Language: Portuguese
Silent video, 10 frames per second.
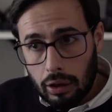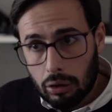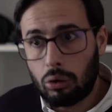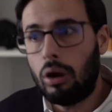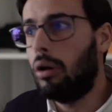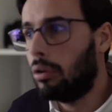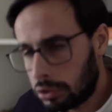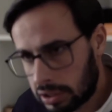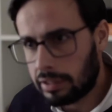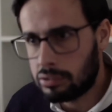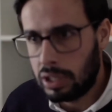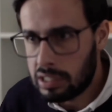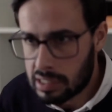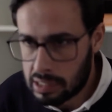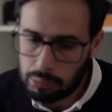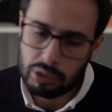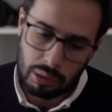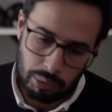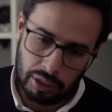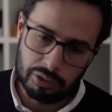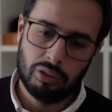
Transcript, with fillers: com, com os Estados Unidos assim, meus amigos,